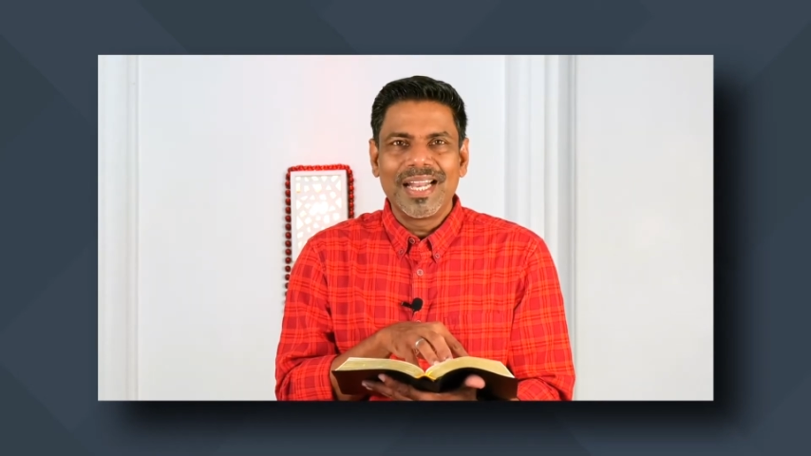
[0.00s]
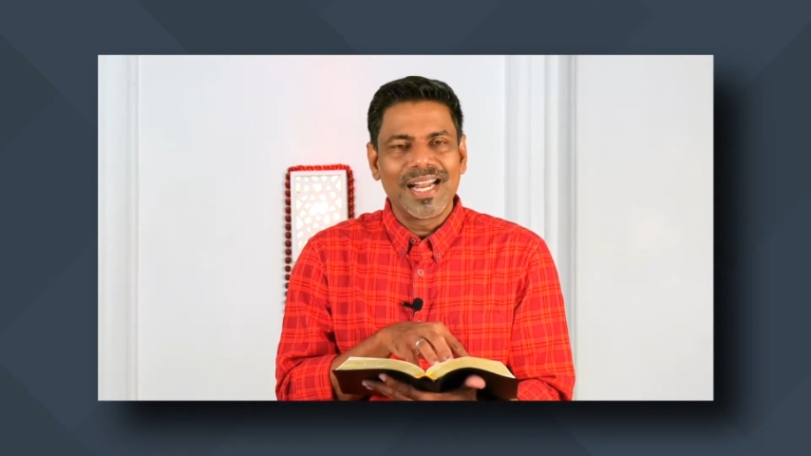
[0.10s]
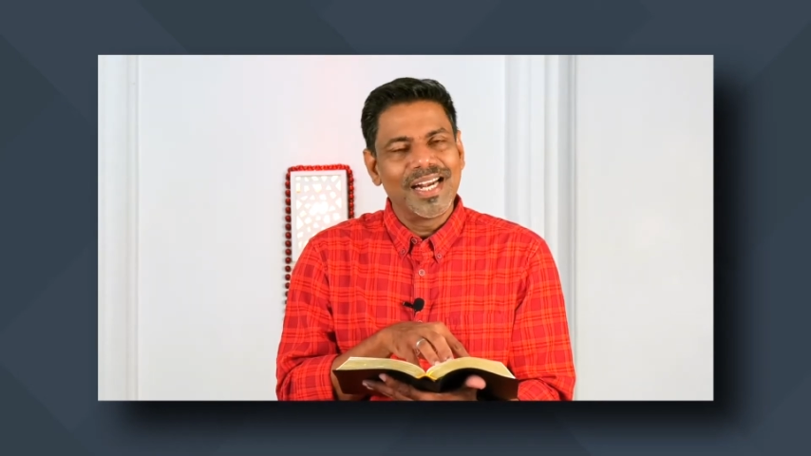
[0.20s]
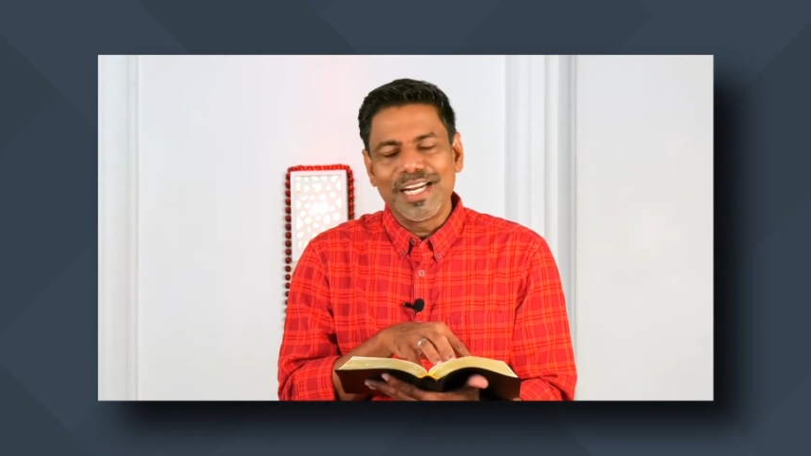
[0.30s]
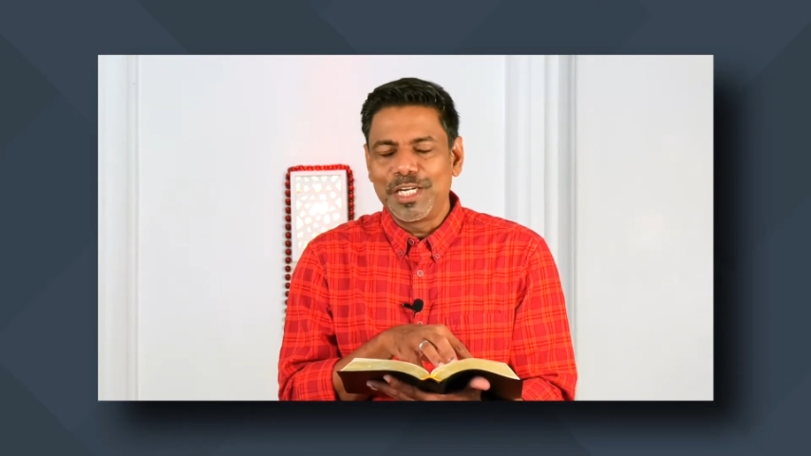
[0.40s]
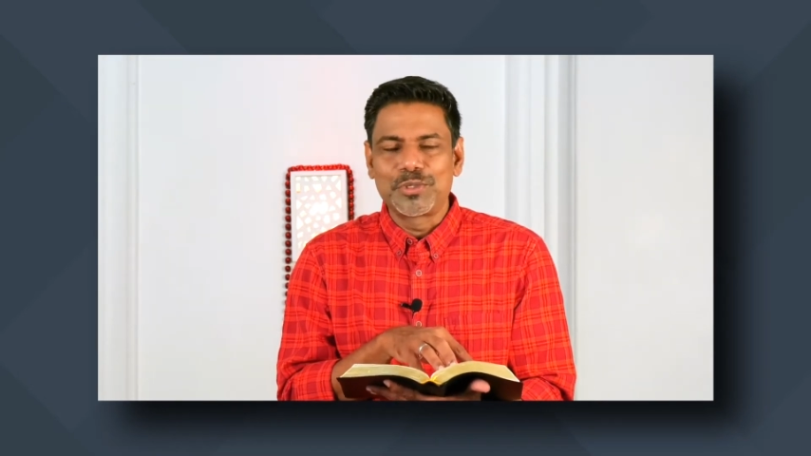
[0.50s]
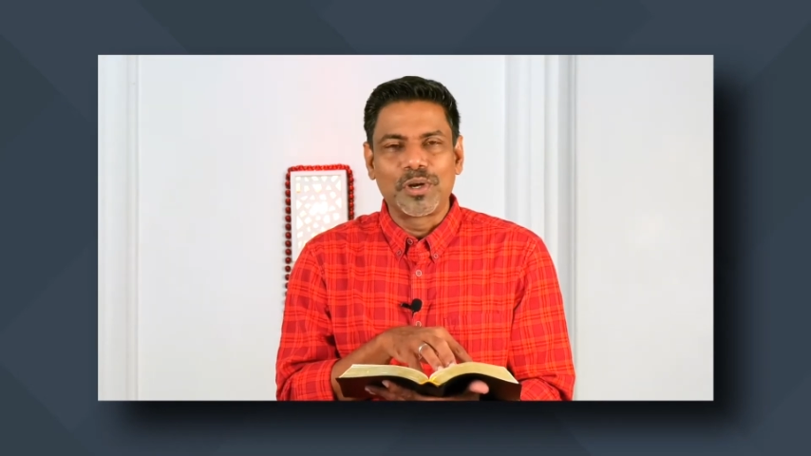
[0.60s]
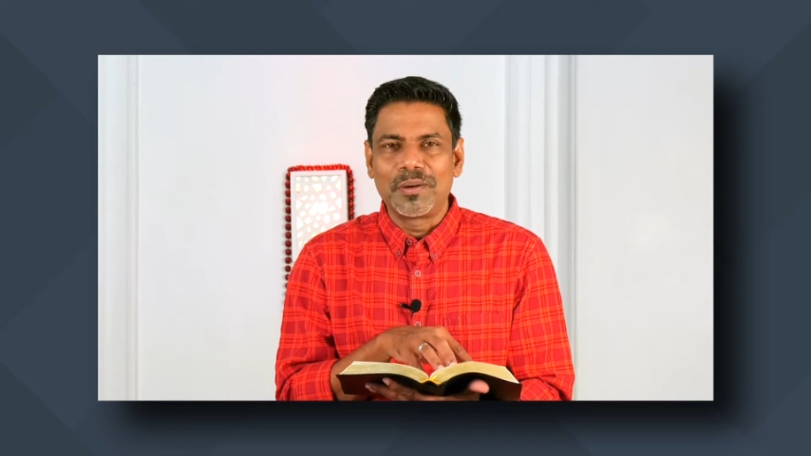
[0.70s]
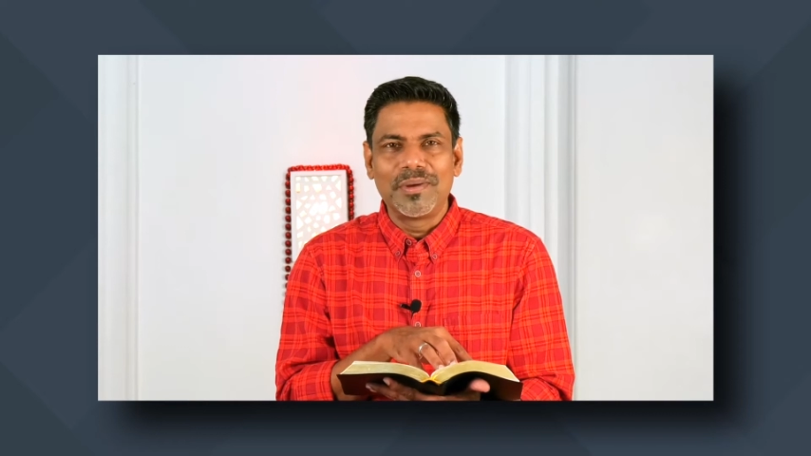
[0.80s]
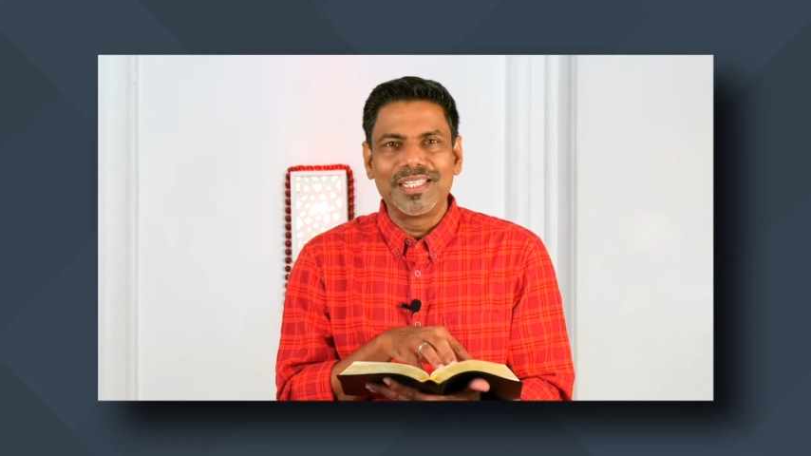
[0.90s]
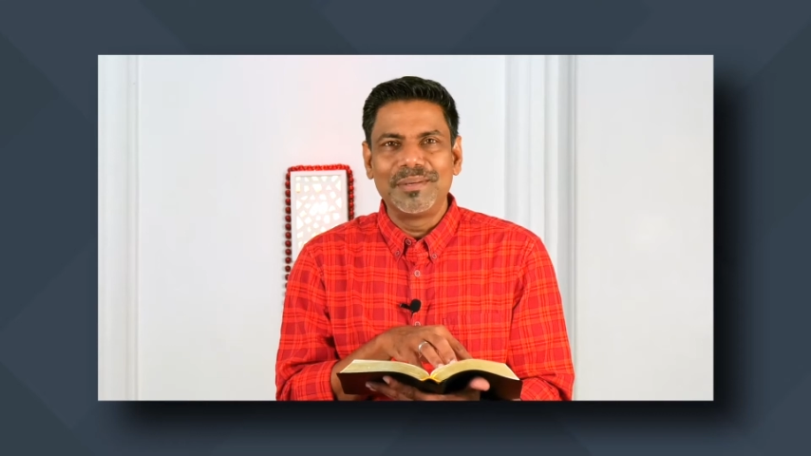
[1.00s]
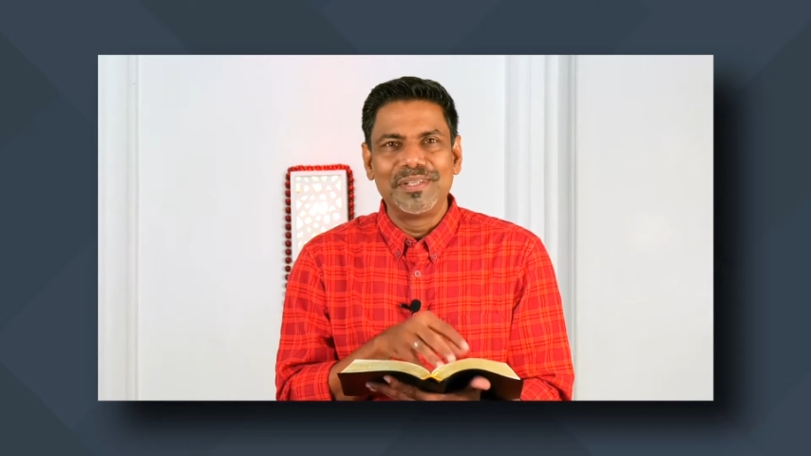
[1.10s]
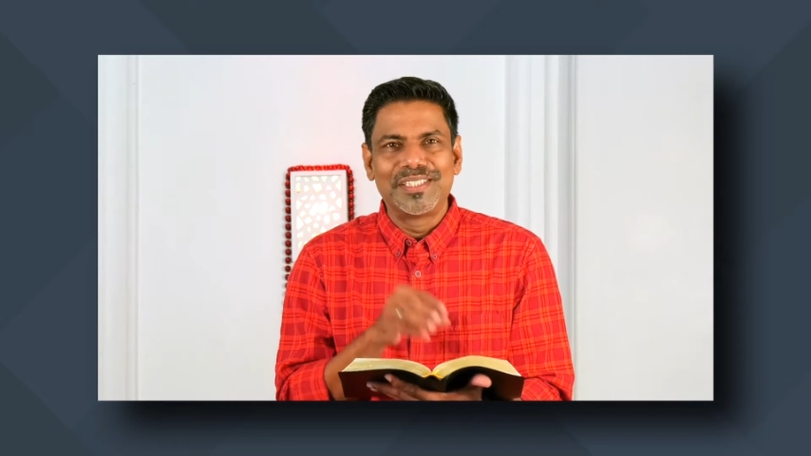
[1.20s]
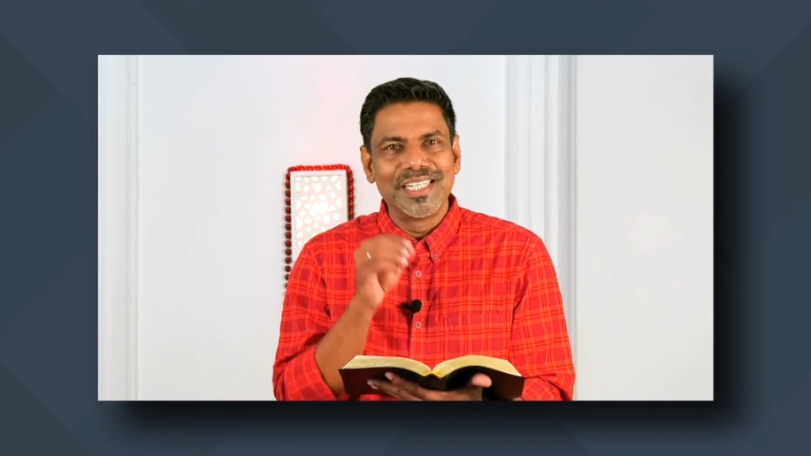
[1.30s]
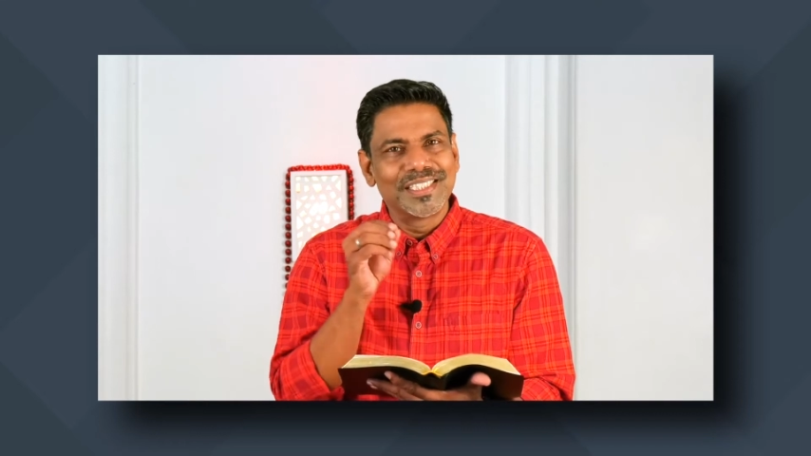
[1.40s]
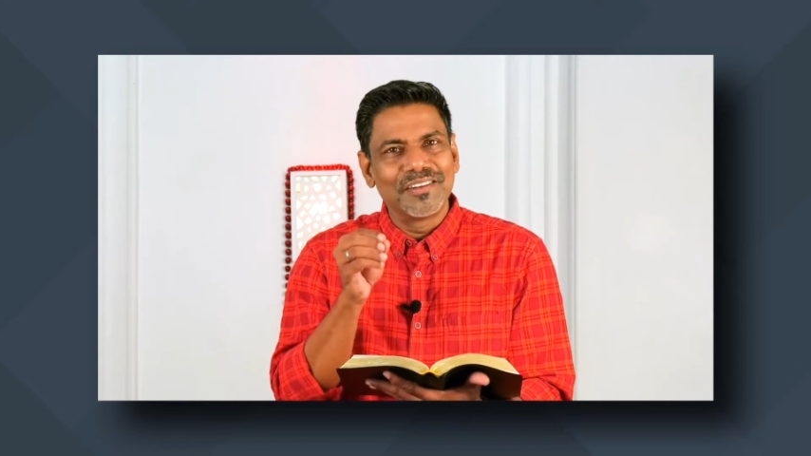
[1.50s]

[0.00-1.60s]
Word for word: நான் அடிக்கடி சொல்கிற மாதிரி இப்படி சின்ன